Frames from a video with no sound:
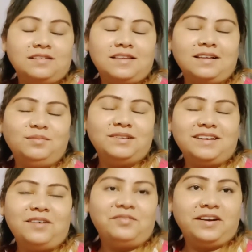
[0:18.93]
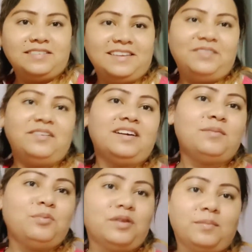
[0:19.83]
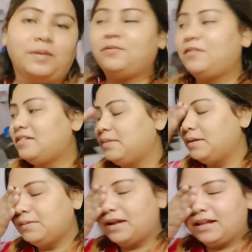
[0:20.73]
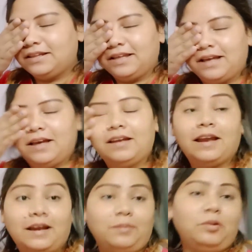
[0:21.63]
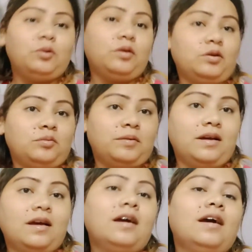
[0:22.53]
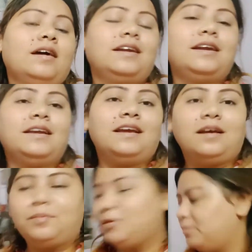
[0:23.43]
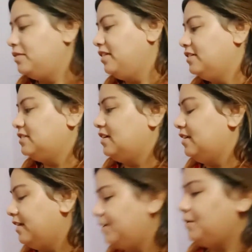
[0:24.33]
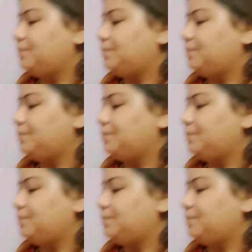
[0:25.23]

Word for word: साढ़े सात बज रहा है फ्रेंड्स ईवा का पूरा ब्रेकफास्ट मैंने बना दिया है रेडी भी हो गई हूँ मैं रेडी के कपड़े वपड़े चेंज कर लिए